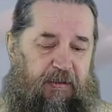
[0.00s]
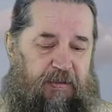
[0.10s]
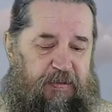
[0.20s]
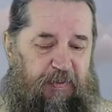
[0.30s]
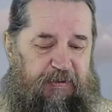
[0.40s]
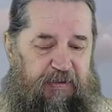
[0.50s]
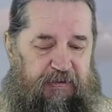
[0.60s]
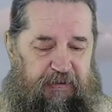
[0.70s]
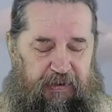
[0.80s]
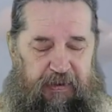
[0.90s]

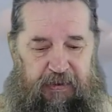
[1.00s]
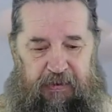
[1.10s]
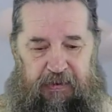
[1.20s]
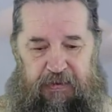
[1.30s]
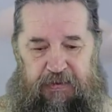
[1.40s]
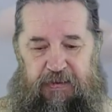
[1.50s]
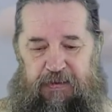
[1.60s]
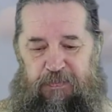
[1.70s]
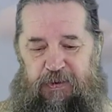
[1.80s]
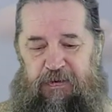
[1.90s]
Смотрите,
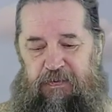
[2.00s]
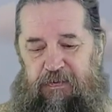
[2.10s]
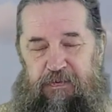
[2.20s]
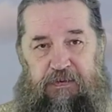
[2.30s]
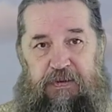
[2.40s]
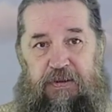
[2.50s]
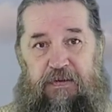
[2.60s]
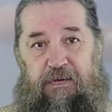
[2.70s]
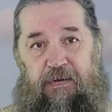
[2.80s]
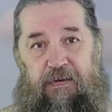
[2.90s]
здесь мы
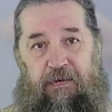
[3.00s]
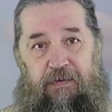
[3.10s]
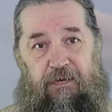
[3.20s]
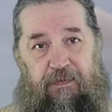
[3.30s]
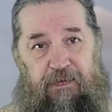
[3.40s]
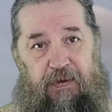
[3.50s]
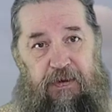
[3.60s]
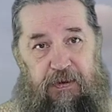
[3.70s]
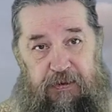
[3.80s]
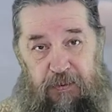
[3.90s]
действительно в
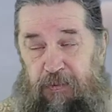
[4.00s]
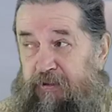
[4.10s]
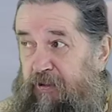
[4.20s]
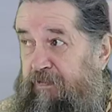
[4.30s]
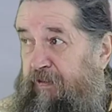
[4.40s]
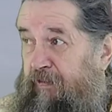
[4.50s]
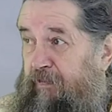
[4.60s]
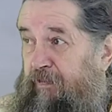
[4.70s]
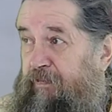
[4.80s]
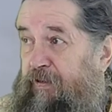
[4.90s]
этом отрывке
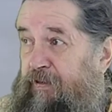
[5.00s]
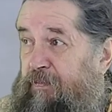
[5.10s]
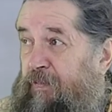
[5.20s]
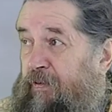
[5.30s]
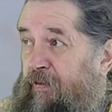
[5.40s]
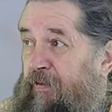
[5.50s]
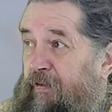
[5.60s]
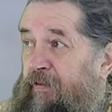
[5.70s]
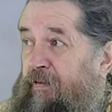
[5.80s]
видим э,